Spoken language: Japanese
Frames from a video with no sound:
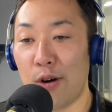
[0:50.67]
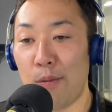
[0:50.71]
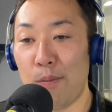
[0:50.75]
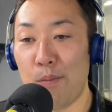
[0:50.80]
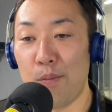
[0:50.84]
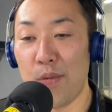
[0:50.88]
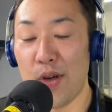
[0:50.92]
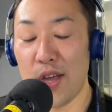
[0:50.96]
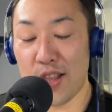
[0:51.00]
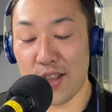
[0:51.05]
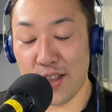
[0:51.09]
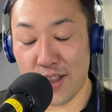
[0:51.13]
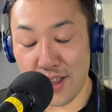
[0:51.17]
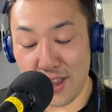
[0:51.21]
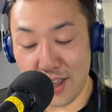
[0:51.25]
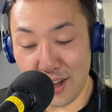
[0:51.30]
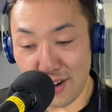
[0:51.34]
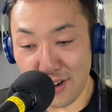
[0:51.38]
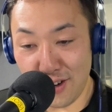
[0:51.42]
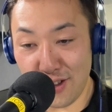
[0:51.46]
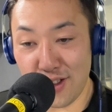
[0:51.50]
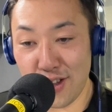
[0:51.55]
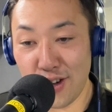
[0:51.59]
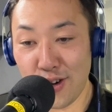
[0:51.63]
がめ
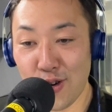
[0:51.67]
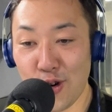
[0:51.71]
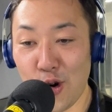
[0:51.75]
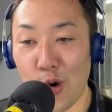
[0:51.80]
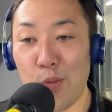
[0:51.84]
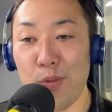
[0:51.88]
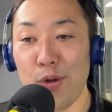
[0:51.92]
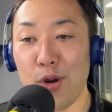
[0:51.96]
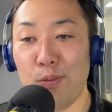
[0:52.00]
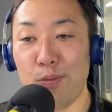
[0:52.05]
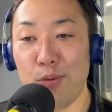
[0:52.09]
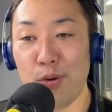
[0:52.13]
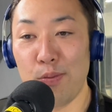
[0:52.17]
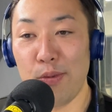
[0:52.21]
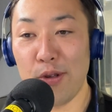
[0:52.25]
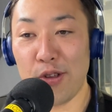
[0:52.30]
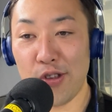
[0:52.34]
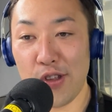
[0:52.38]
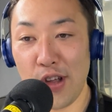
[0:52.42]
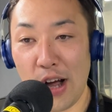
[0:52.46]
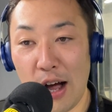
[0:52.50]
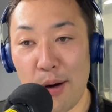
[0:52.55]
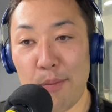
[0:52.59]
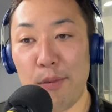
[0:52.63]
ちゃくちゃゴミの分
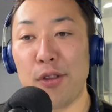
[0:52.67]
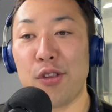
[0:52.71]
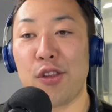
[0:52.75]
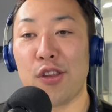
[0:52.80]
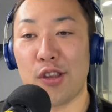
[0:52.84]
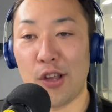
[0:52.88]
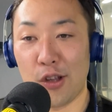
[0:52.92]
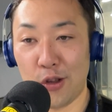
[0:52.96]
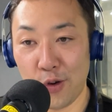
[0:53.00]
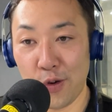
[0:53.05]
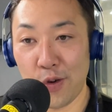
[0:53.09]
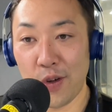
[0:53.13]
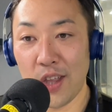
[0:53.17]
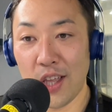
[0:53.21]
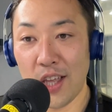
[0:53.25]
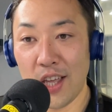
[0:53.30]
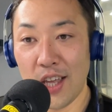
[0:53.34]
別にはまってたと。